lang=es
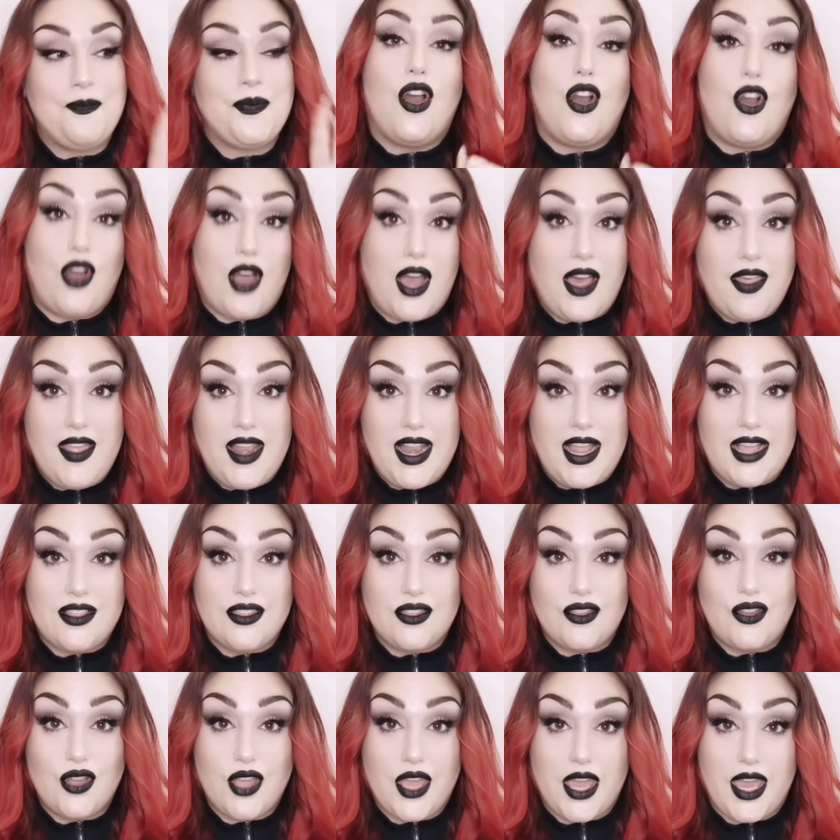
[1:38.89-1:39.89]
Os
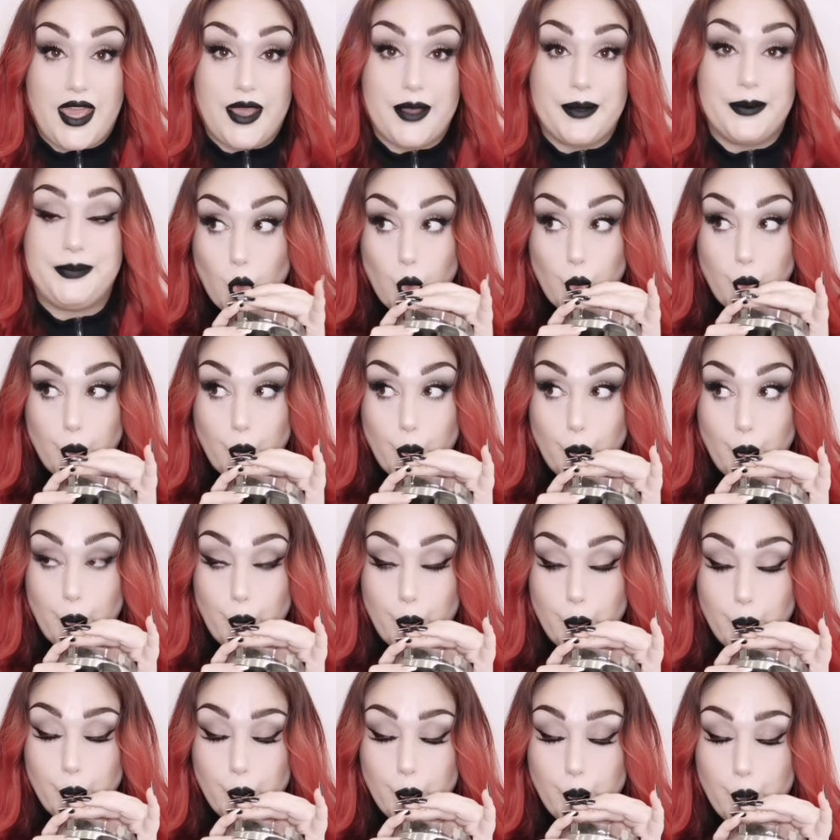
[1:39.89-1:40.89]
adelanto que
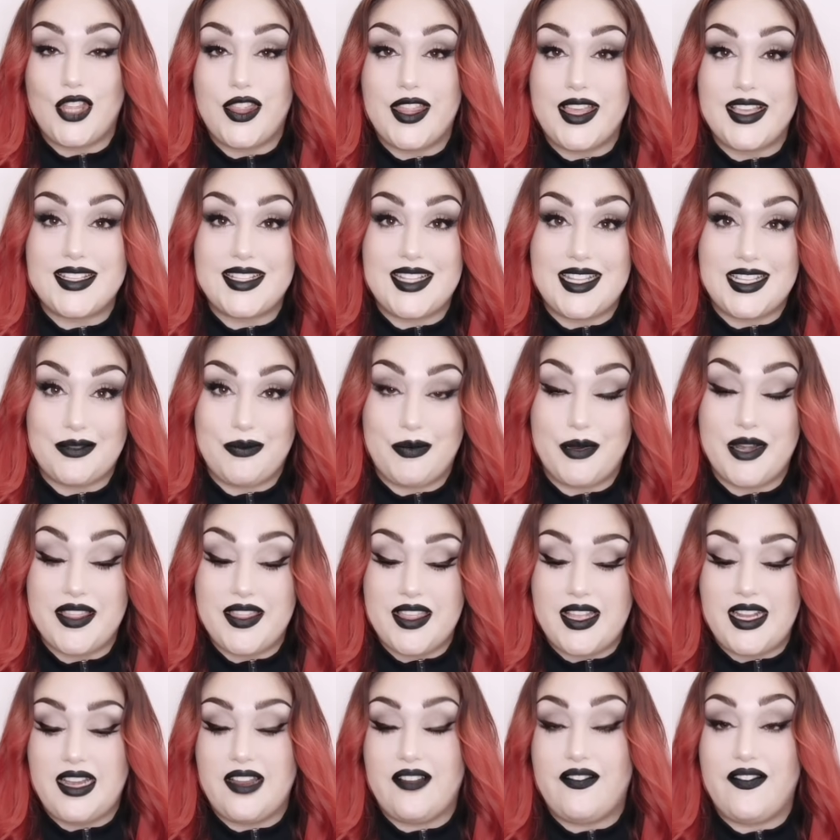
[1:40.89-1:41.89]
Todas las
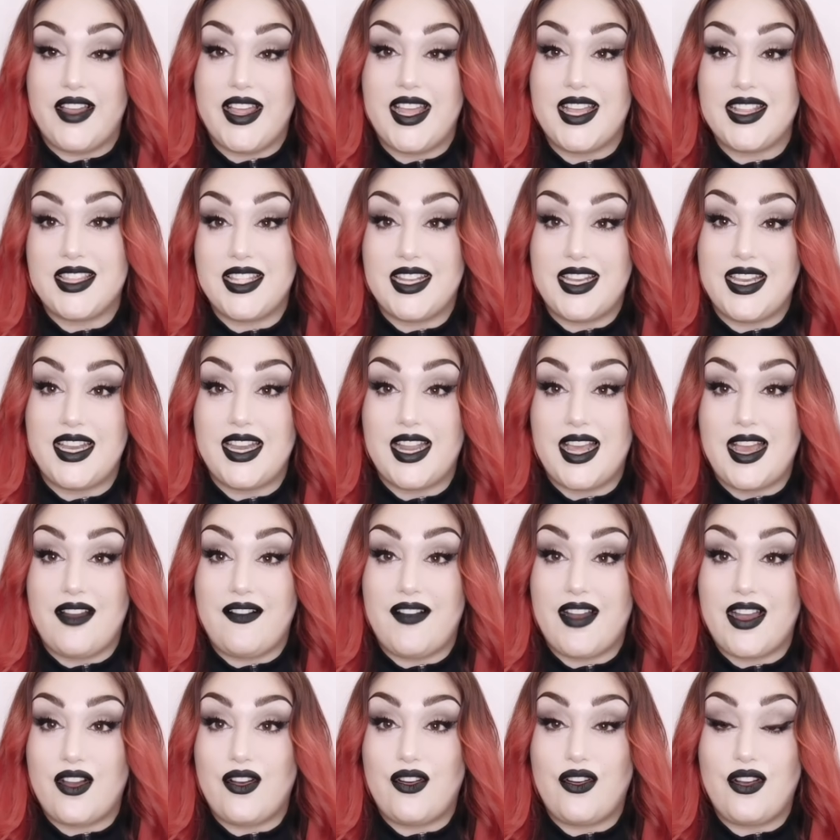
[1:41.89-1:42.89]
prendas las vais a tener
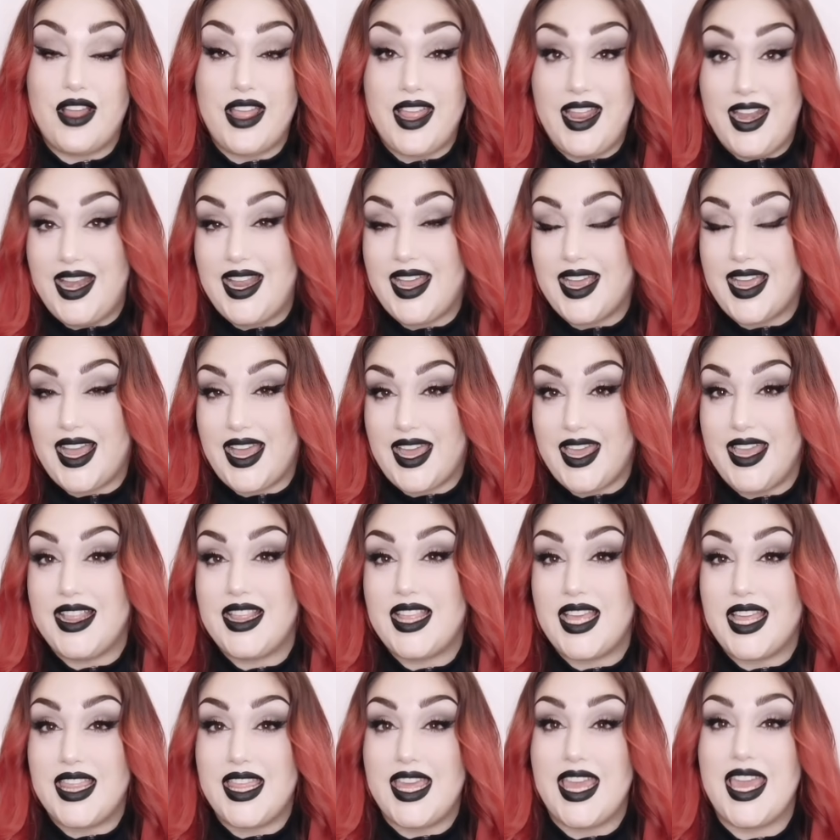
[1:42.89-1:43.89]
abajo en la
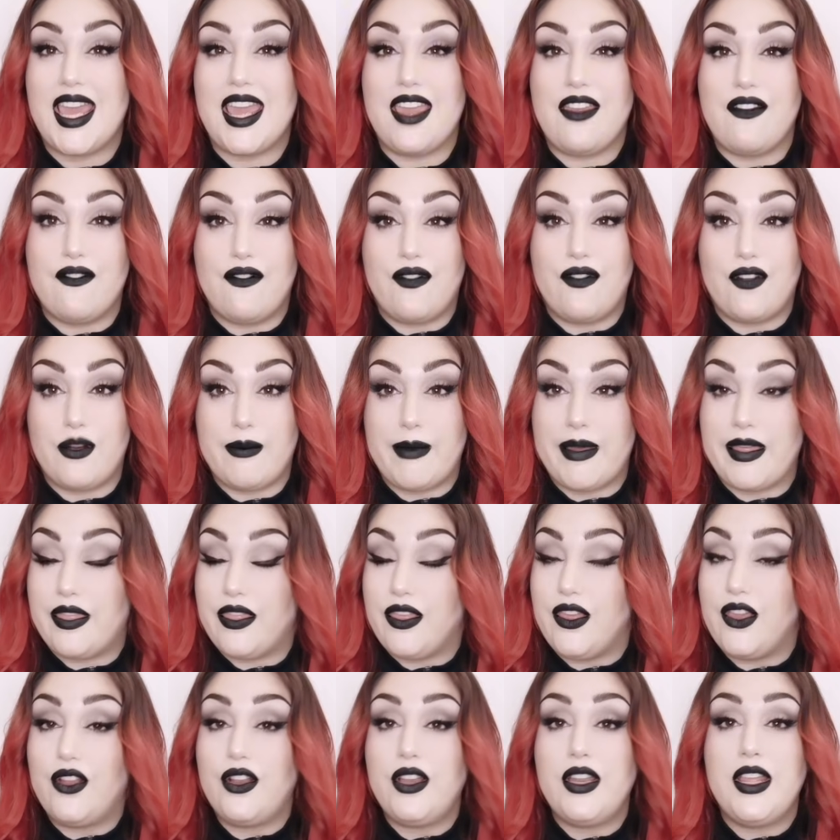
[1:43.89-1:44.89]
cajita de
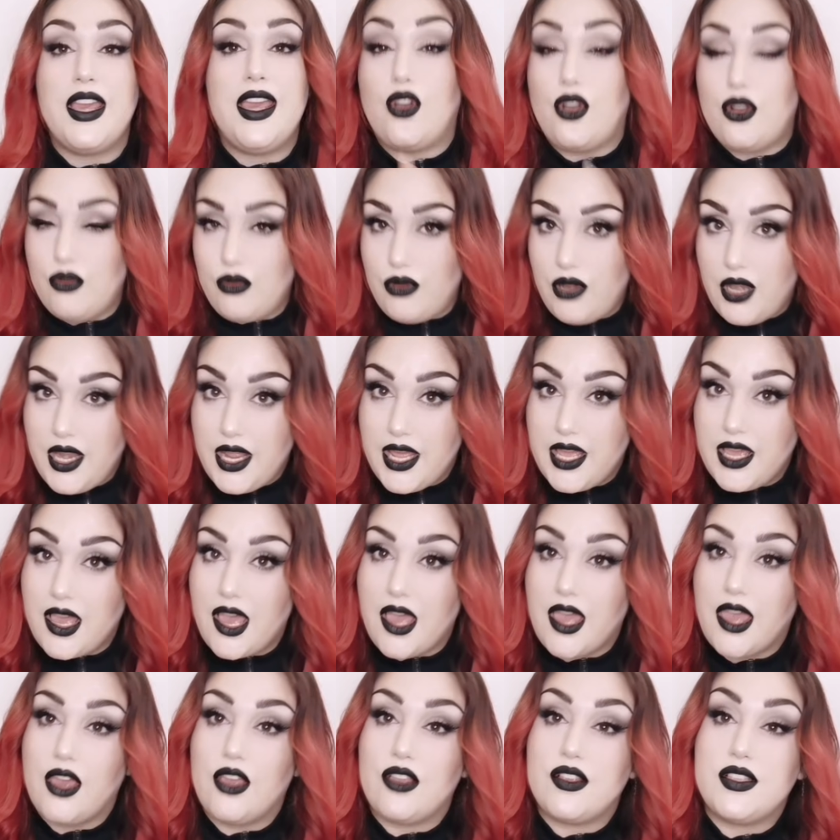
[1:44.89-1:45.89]
información con un link
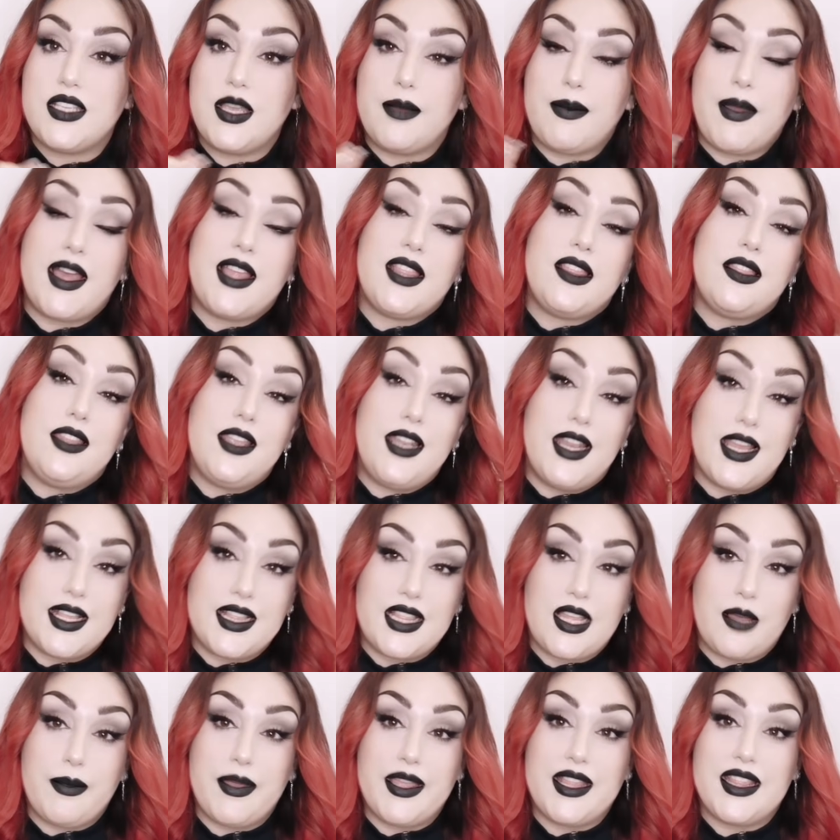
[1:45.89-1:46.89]
que os lleva
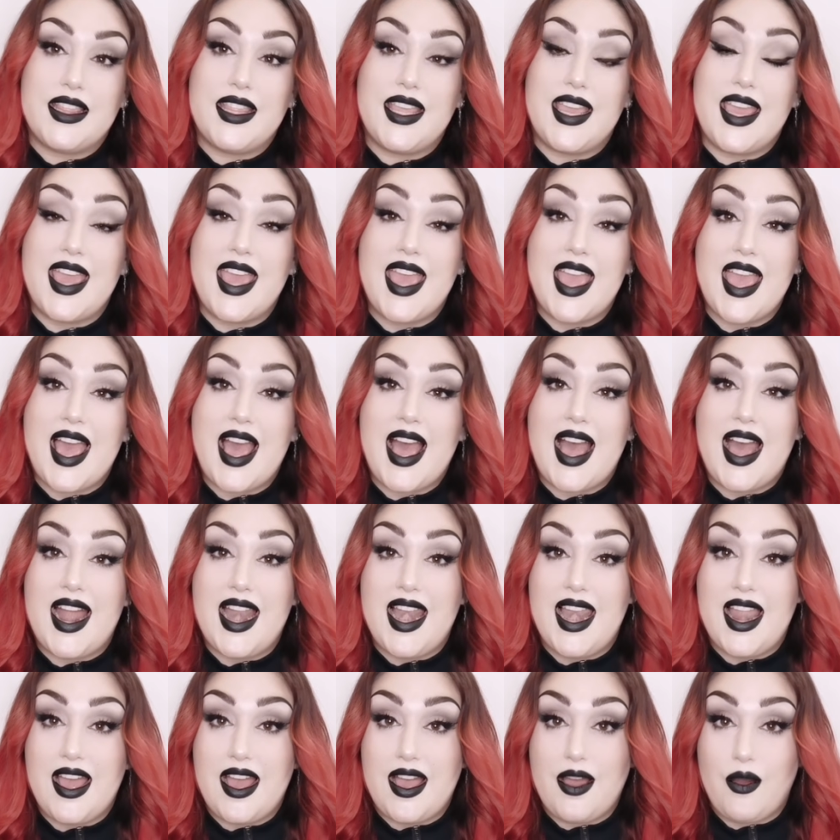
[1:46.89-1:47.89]
directamente a
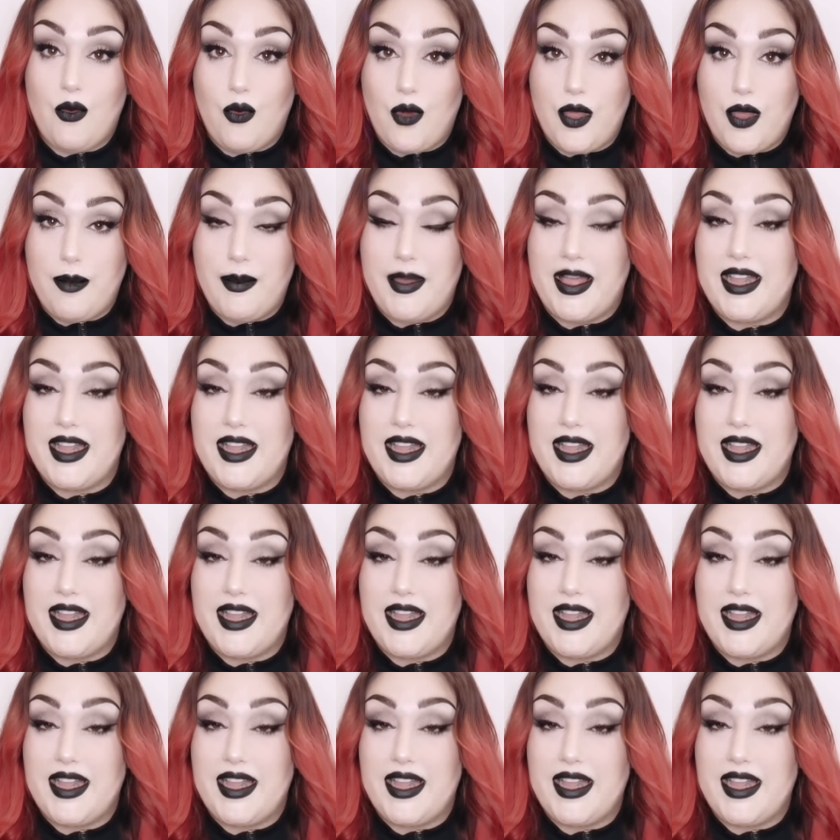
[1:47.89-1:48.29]
la web.